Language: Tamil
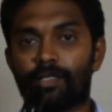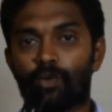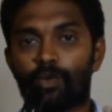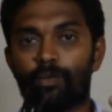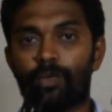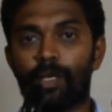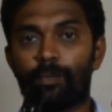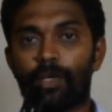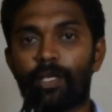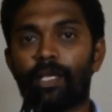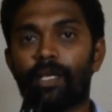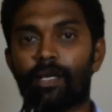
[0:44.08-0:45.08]
கிடைச்ச ஒரு
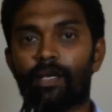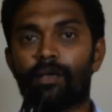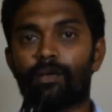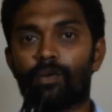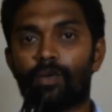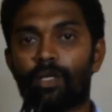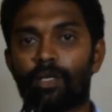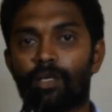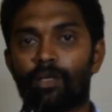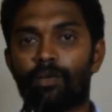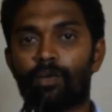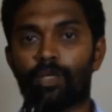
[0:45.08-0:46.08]
மிகப்பெரிய ஒரு
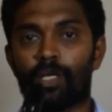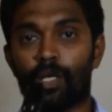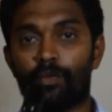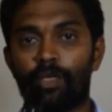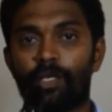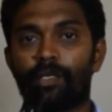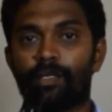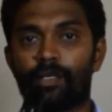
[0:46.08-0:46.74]
ஒரு கருவி